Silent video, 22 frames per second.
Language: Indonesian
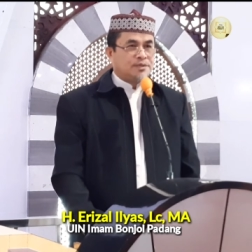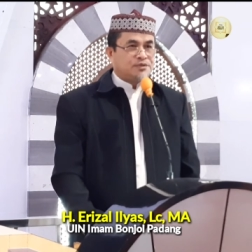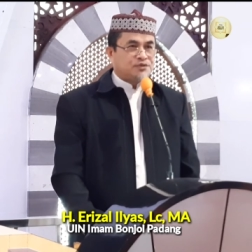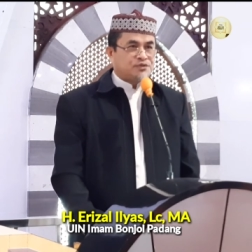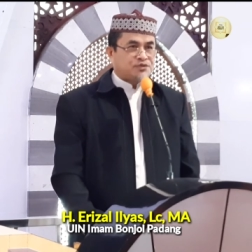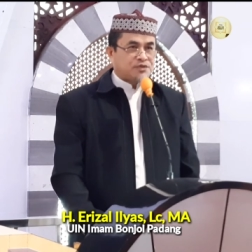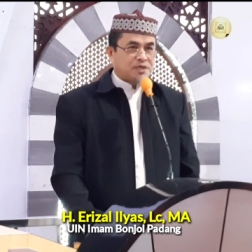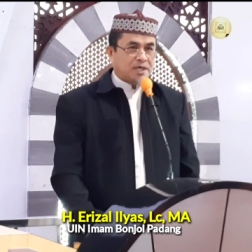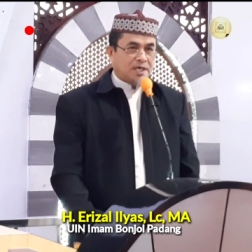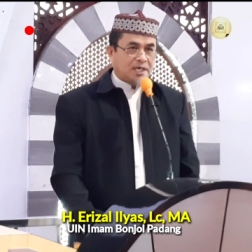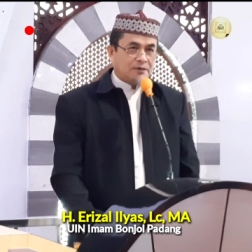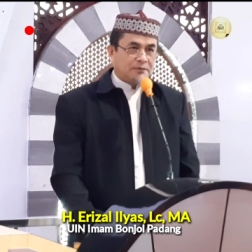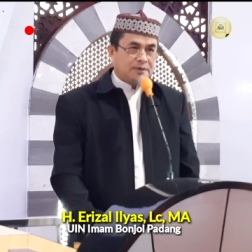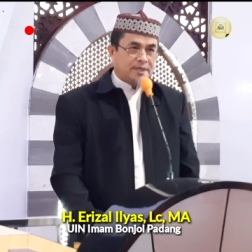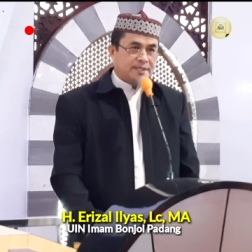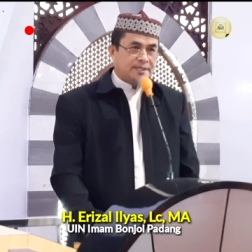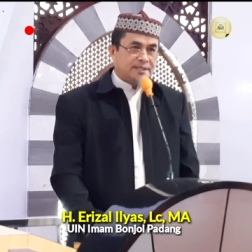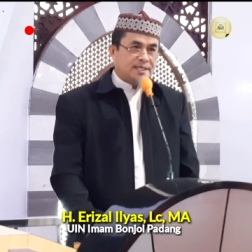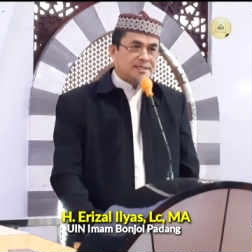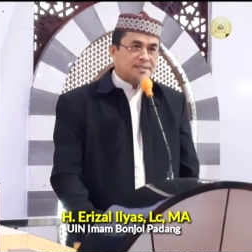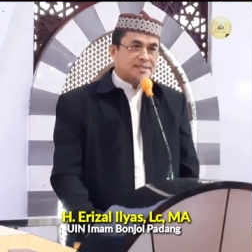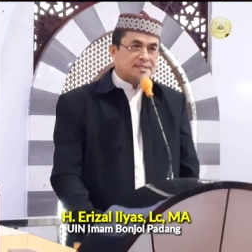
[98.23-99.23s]

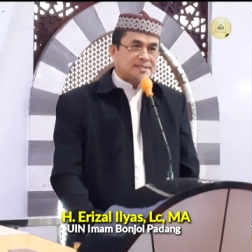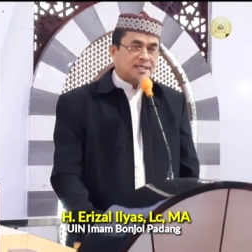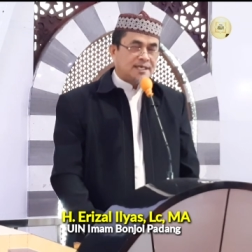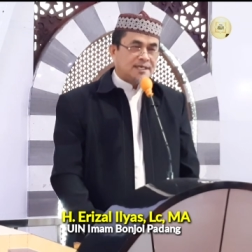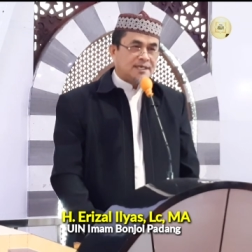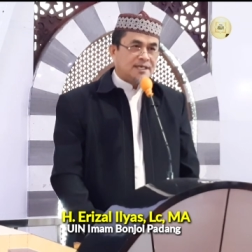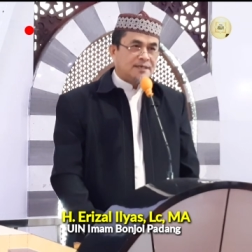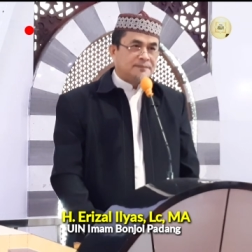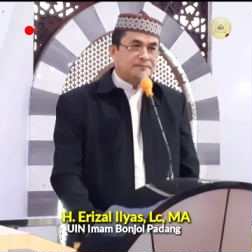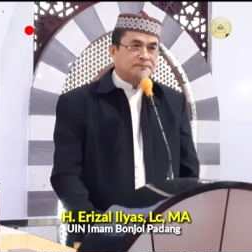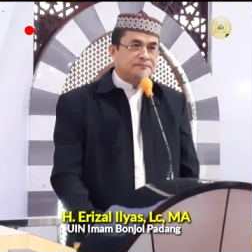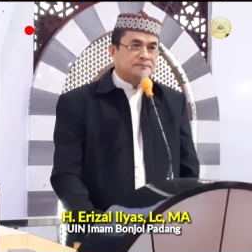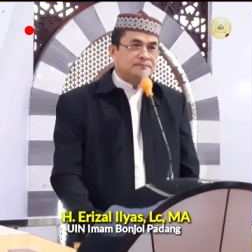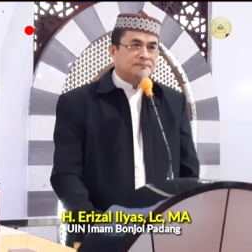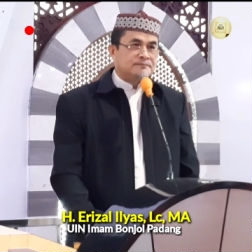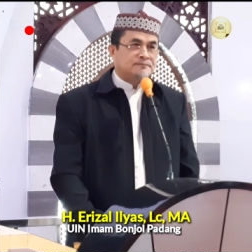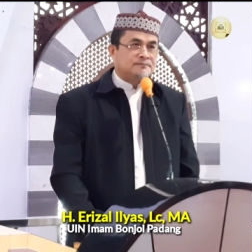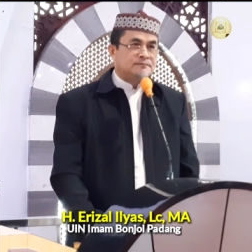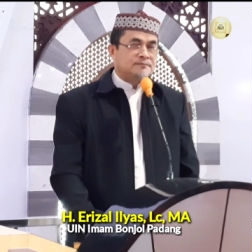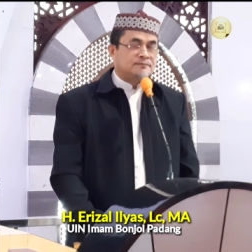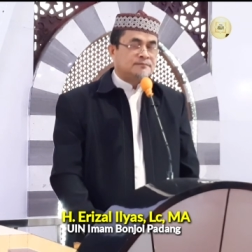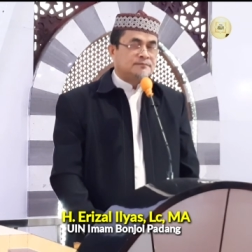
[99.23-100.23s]
Salawat dan salam
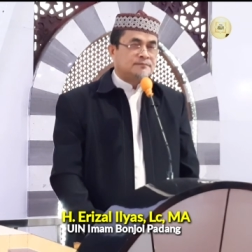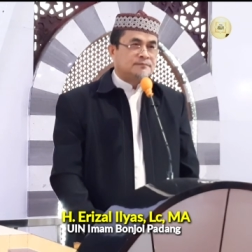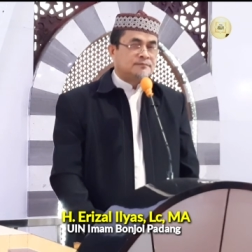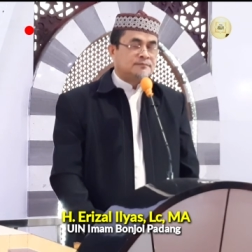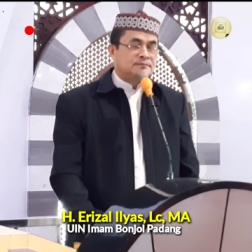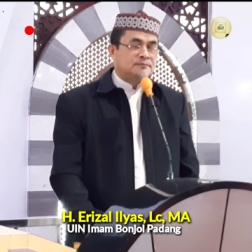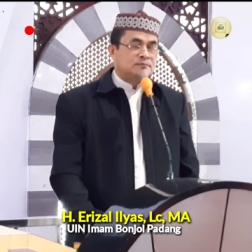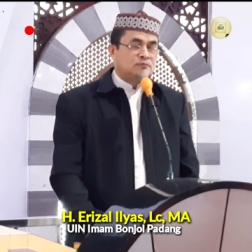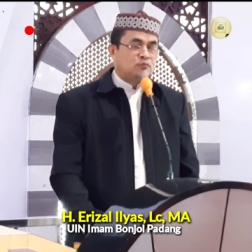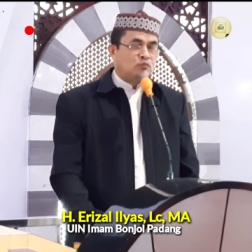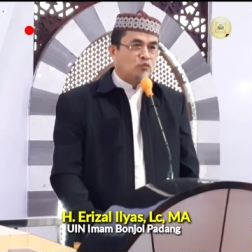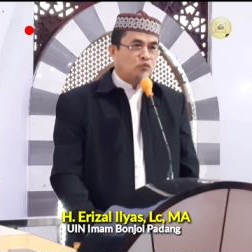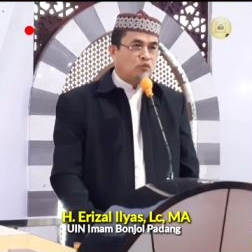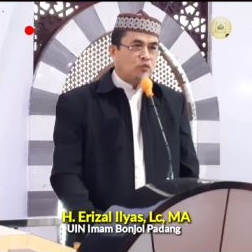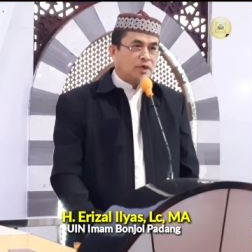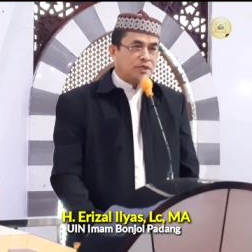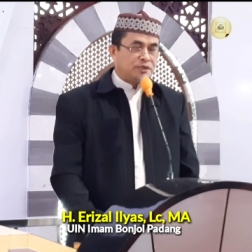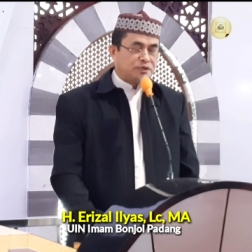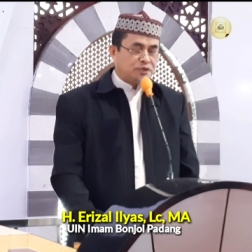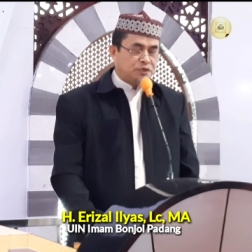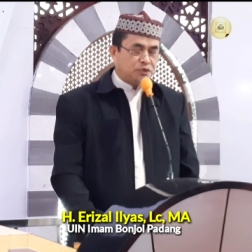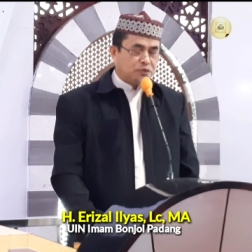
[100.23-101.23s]

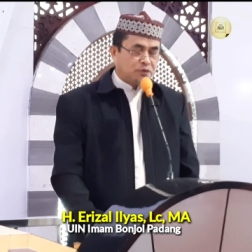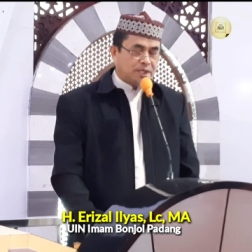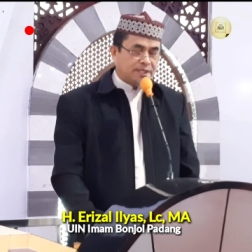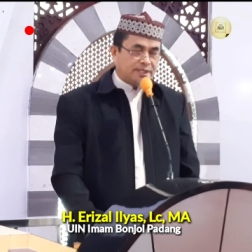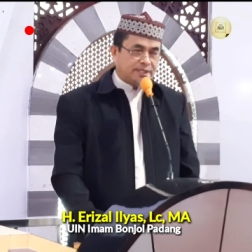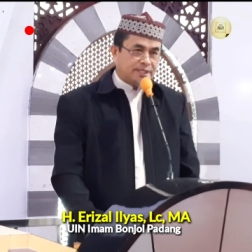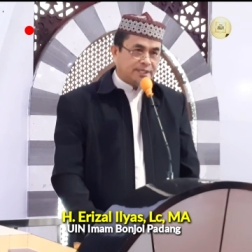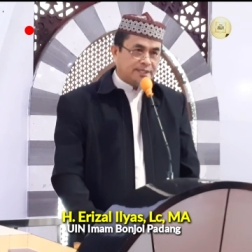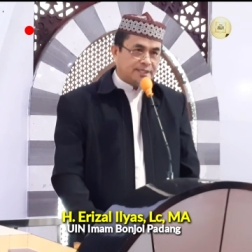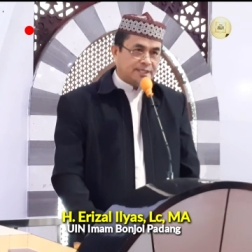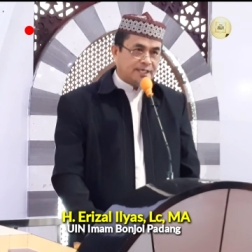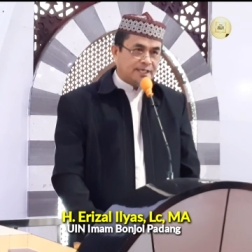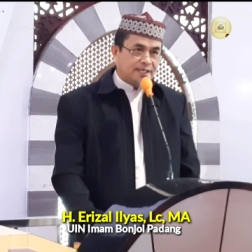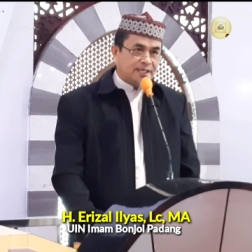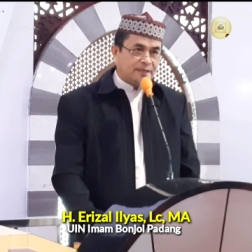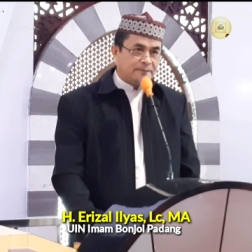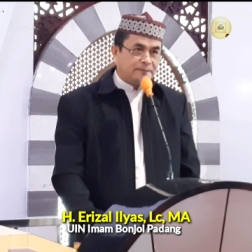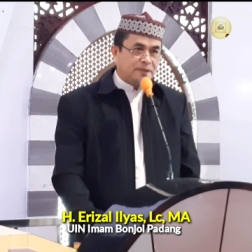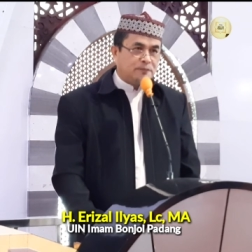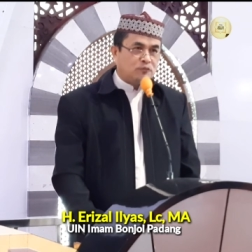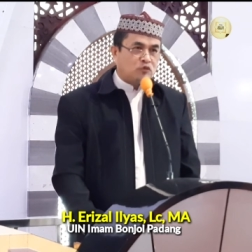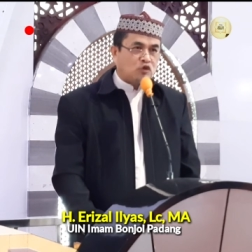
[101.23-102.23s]
buat junjungan kita
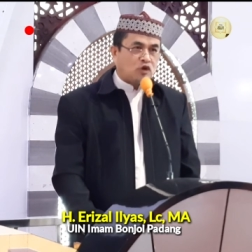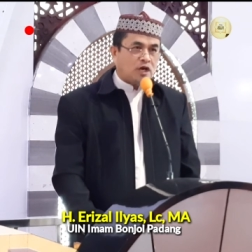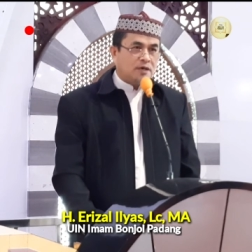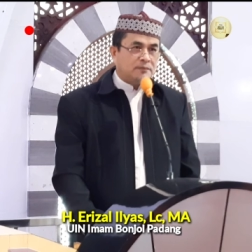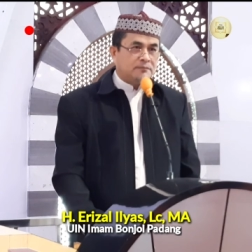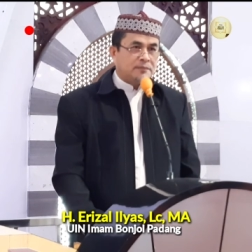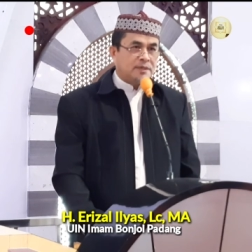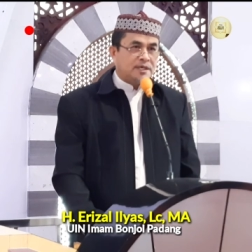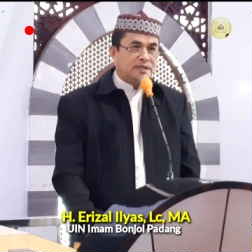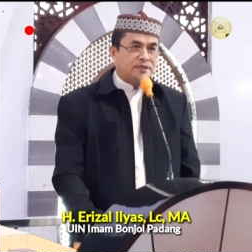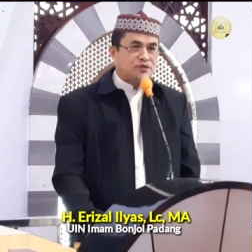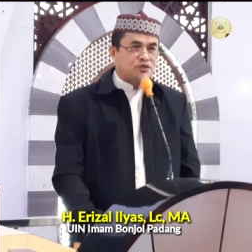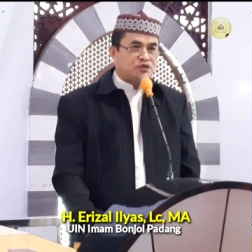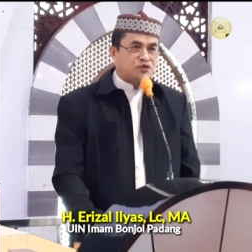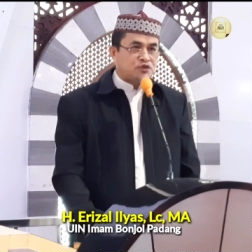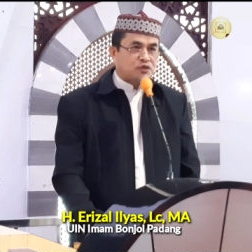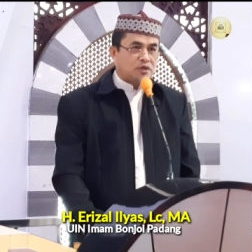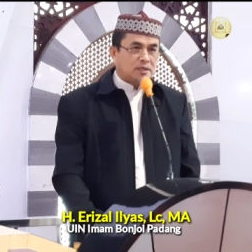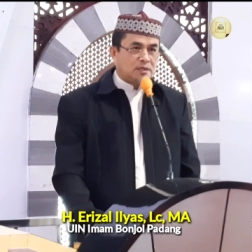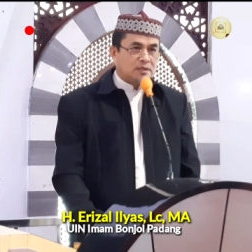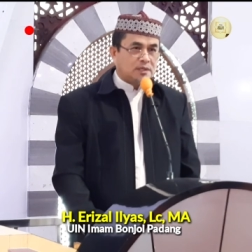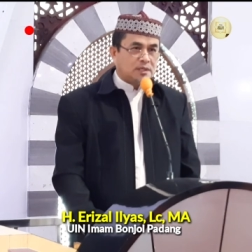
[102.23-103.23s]
Nabi Muhammad
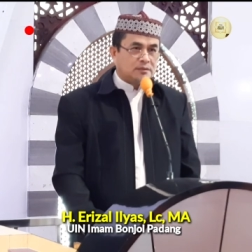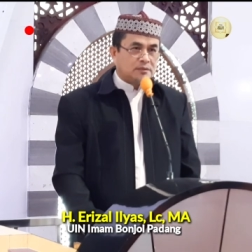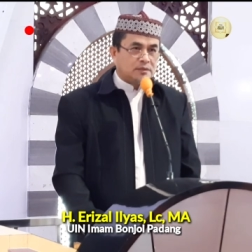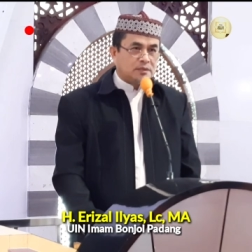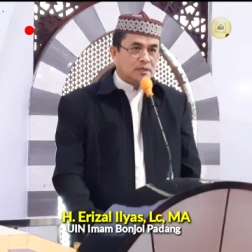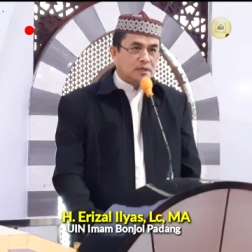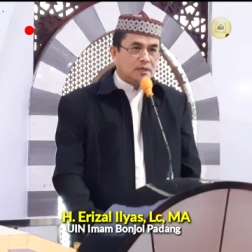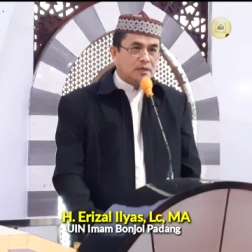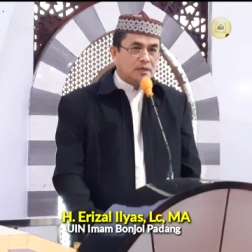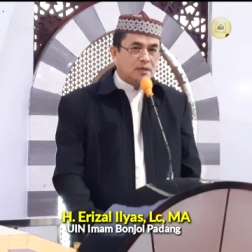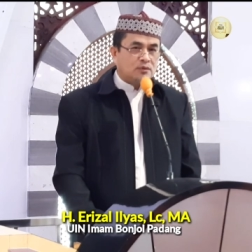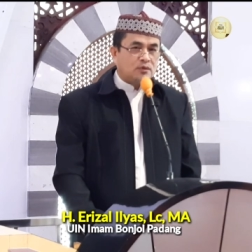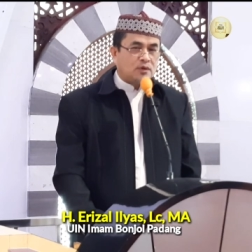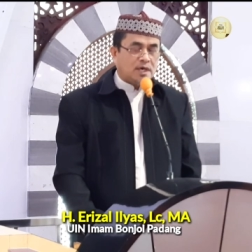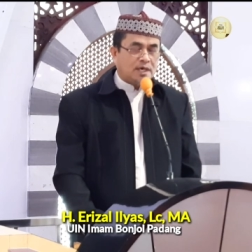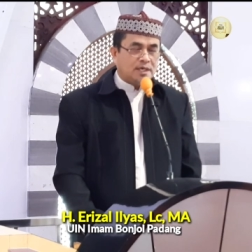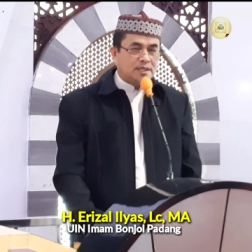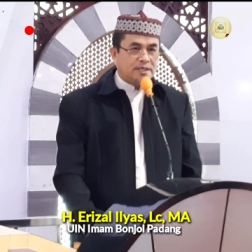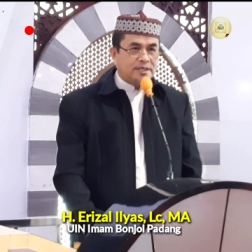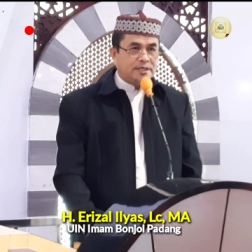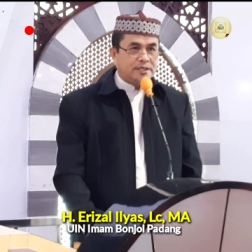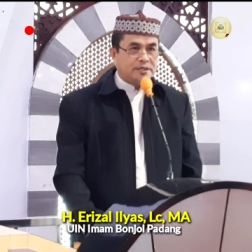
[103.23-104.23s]
sallallahu
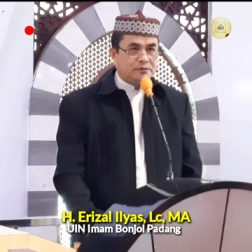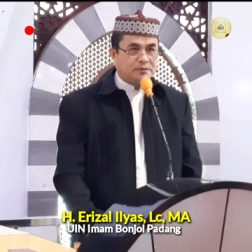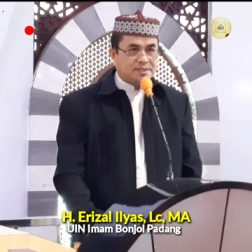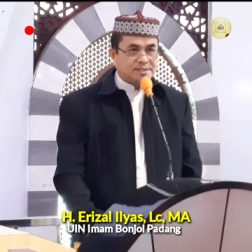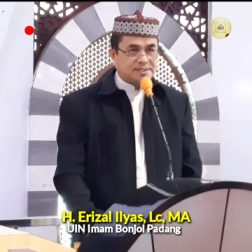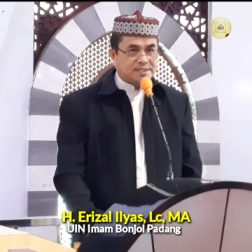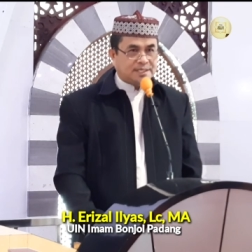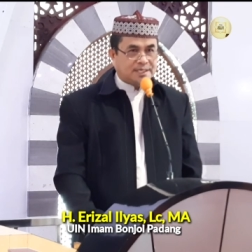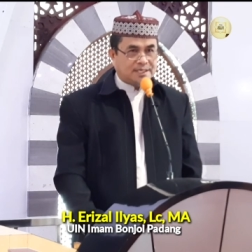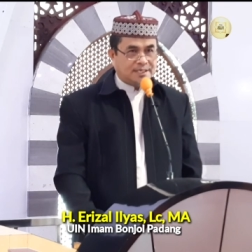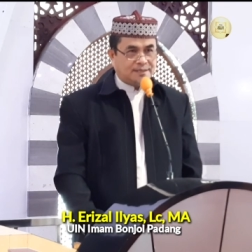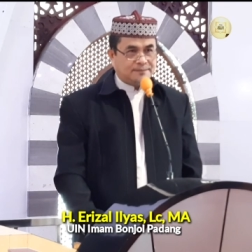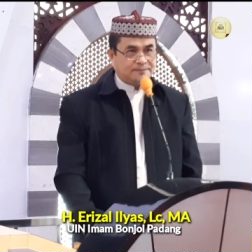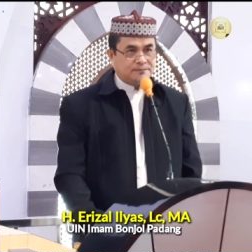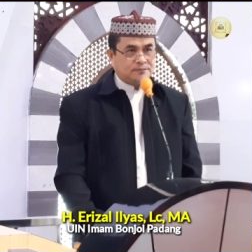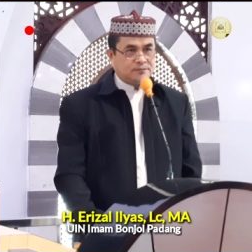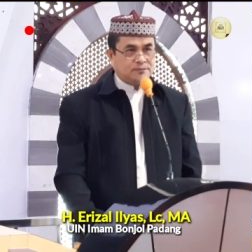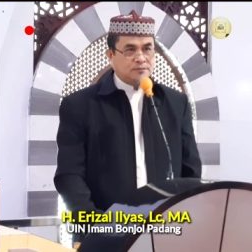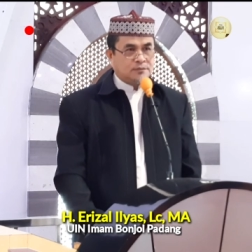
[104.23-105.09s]
alaihi wasallam.